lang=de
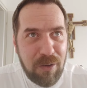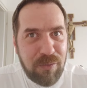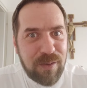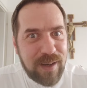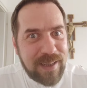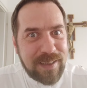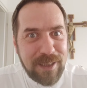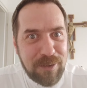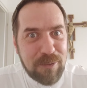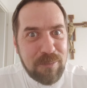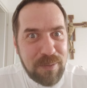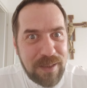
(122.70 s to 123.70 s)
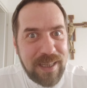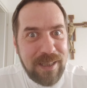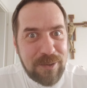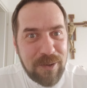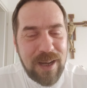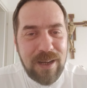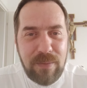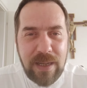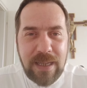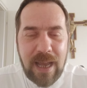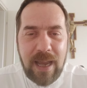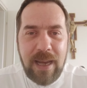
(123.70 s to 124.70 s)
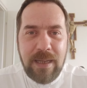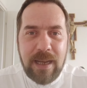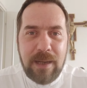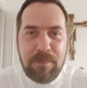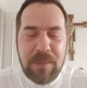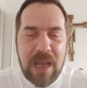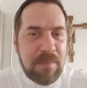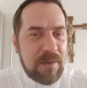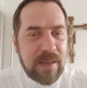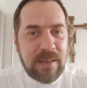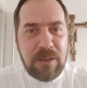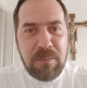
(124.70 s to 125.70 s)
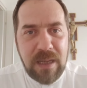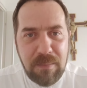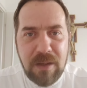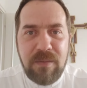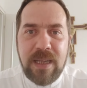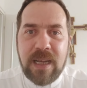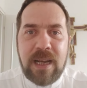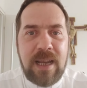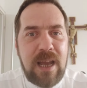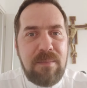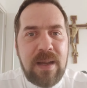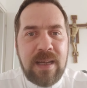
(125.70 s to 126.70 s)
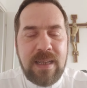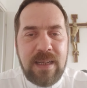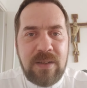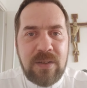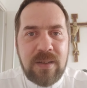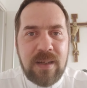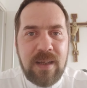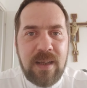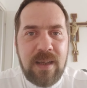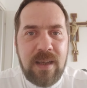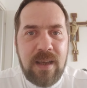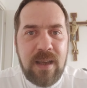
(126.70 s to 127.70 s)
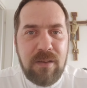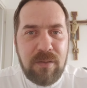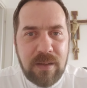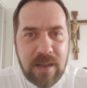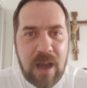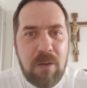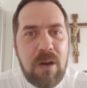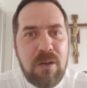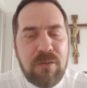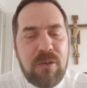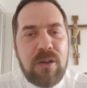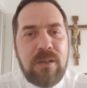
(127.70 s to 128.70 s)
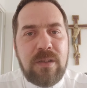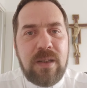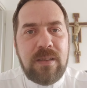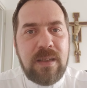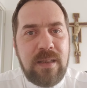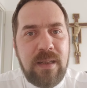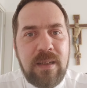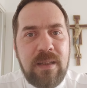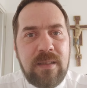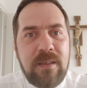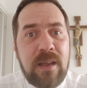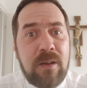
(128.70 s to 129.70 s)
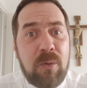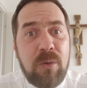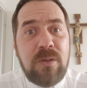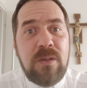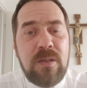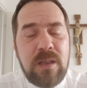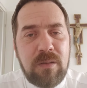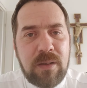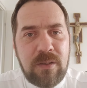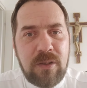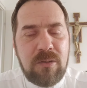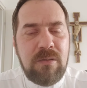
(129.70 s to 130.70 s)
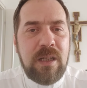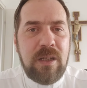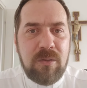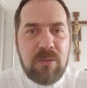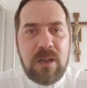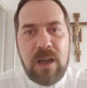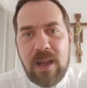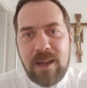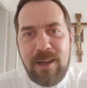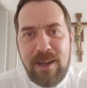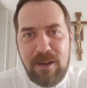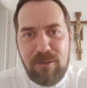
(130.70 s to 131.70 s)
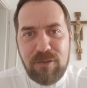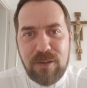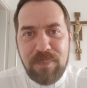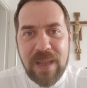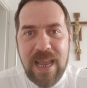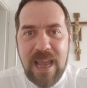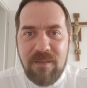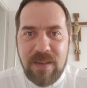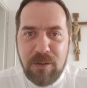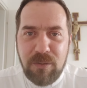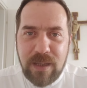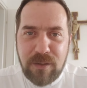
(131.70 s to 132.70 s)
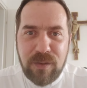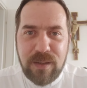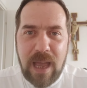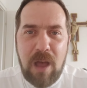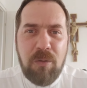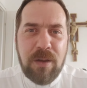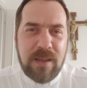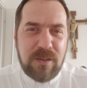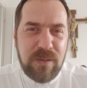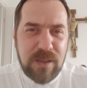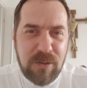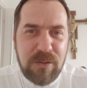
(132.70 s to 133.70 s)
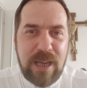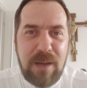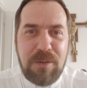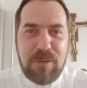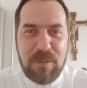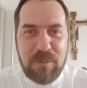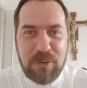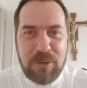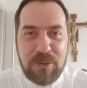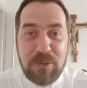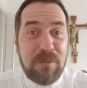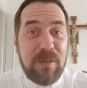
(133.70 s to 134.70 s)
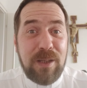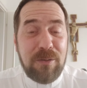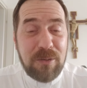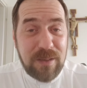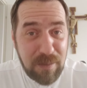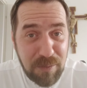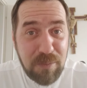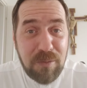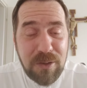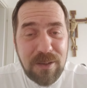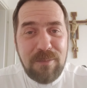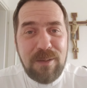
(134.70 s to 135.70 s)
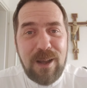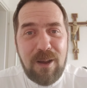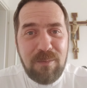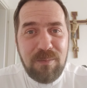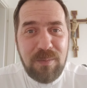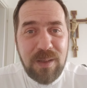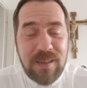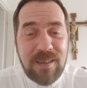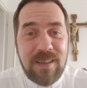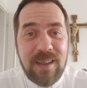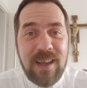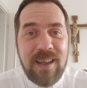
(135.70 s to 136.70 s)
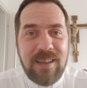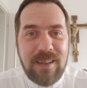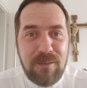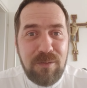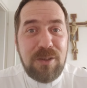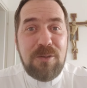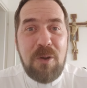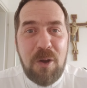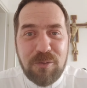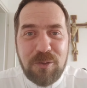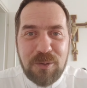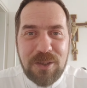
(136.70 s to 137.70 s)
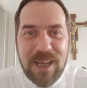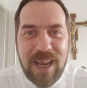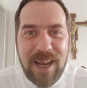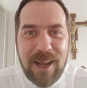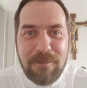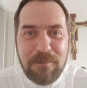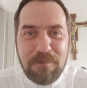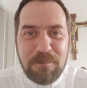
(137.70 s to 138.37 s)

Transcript: auch vielleicht nicht unbedingt so eine Wette eingehen, aber was ich mir immer wieder klar mache ist, vertraue auf Gott, dass er dir in diesen großen Situationen, in Notlagen hilft. Wenn du das Vertrauen hast, wirst du selbstbewusst und wenn du selbstbewusst im Glauben bist, dann wirst du Hoffnungsträger.